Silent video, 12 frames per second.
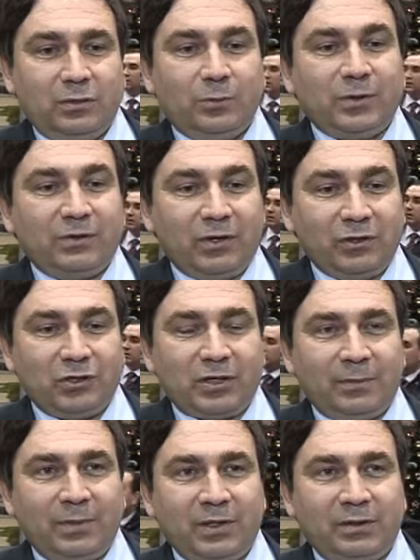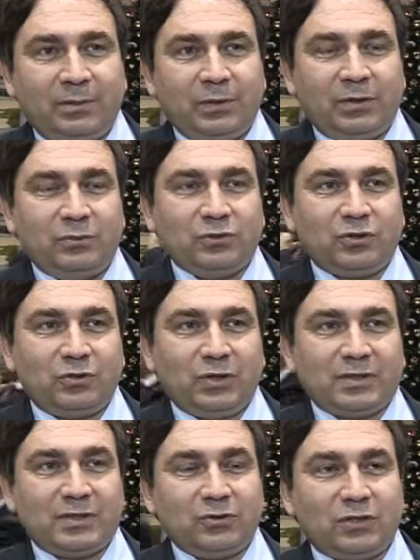управляющих компаний, потому что у
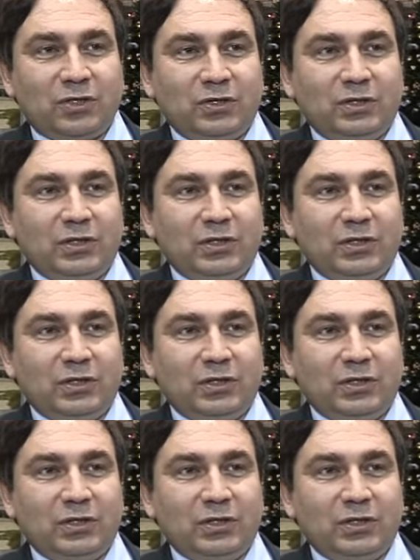нас, с одной стороны,